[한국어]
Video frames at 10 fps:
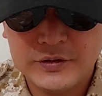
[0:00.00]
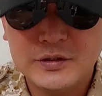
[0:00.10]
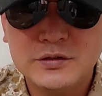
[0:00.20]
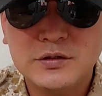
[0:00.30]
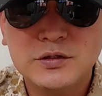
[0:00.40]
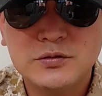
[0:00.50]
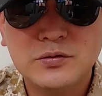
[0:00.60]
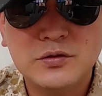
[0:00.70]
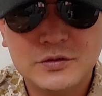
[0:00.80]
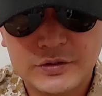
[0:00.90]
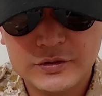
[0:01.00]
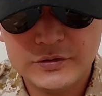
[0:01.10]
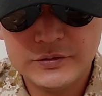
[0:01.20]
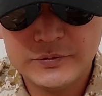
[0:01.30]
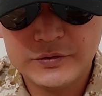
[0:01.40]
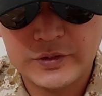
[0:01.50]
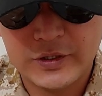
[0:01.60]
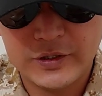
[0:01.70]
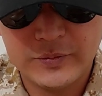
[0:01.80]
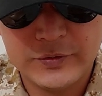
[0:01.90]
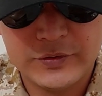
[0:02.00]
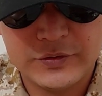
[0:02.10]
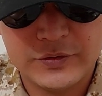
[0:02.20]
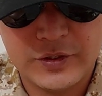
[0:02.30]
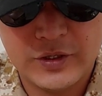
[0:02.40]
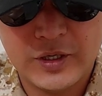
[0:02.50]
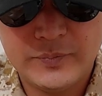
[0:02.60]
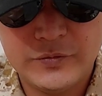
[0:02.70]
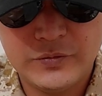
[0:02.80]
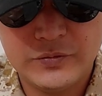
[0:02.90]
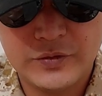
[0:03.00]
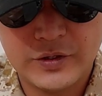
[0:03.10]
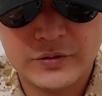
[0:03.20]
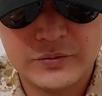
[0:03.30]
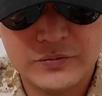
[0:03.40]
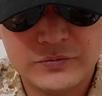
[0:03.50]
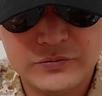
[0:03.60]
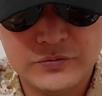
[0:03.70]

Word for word: 그래서 이제 소령 진급이 되게 되면 합동대학교